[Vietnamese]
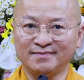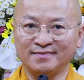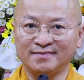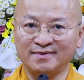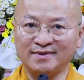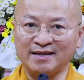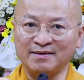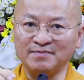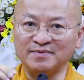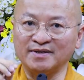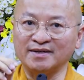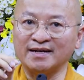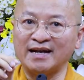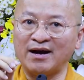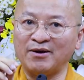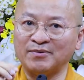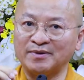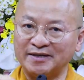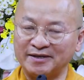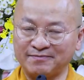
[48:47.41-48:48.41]
điểm tựa
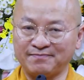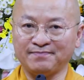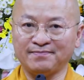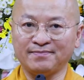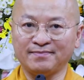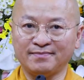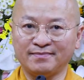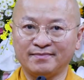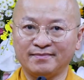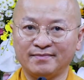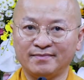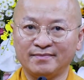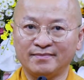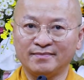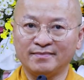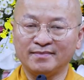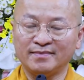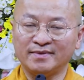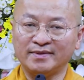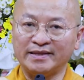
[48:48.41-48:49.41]
đạo đức,
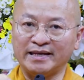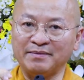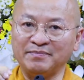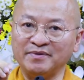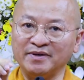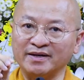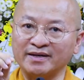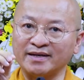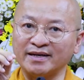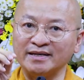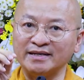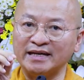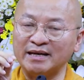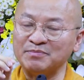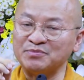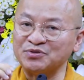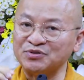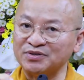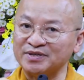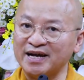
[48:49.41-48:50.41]
điểm tựa kinh nghiệm
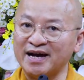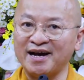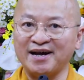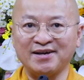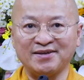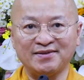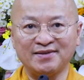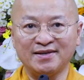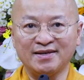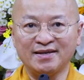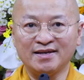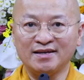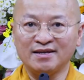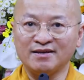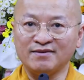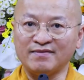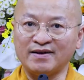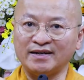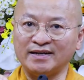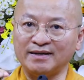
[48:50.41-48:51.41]
trường đời
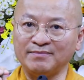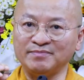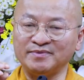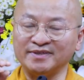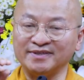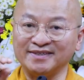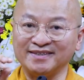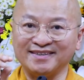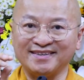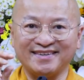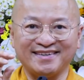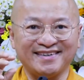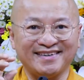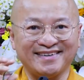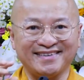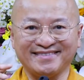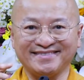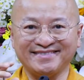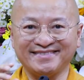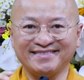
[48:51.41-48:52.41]
và điểm
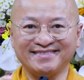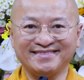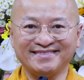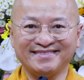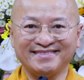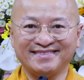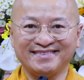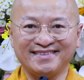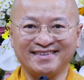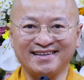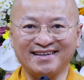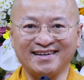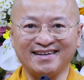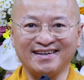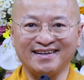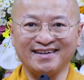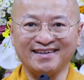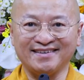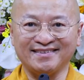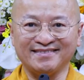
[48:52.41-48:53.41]
tựa
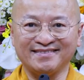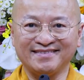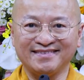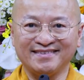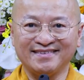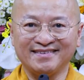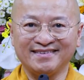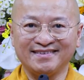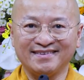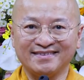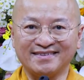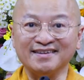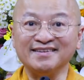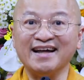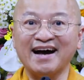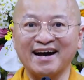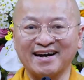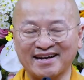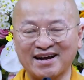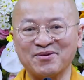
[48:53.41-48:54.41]
à, tinh
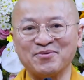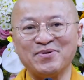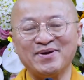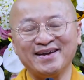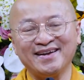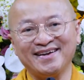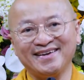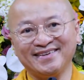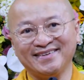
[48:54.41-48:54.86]
thần cao quý đó,